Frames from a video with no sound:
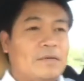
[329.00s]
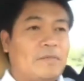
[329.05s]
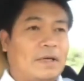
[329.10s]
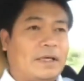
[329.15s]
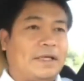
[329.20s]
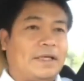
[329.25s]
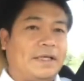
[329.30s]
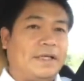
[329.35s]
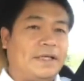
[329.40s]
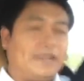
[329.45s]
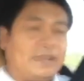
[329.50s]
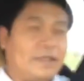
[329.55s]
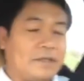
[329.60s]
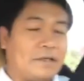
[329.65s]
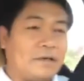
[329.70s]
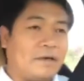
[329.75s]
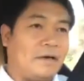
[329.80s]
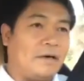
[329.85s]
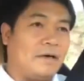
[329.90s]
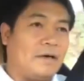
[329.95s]
วันนี้
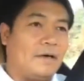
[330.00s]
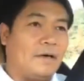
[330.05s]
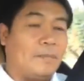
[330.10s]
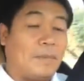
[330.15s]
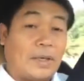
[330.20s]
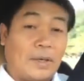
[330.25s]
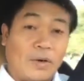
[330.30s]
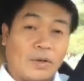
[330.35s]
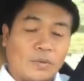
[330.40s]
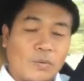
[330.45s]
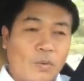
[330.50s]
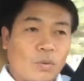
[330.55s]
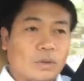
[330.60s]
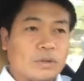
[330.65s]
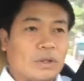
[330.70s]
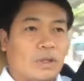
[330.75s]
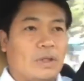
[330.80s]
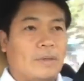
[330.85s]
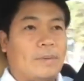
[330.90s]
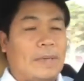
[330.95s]
ก็ไปร้องทุกข์
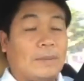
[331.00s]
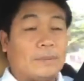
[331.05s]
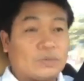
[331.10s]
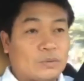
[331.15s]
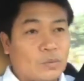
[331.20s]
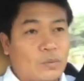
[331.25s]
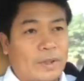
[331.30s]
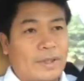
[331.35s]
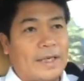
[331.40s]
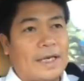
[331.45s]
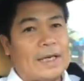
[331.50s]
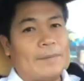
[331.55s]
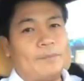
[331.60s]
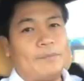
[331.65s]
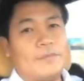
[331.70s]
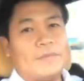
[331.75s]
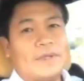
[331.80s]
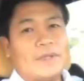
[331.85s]
ต่อพนักงานสอบสวนนะครับ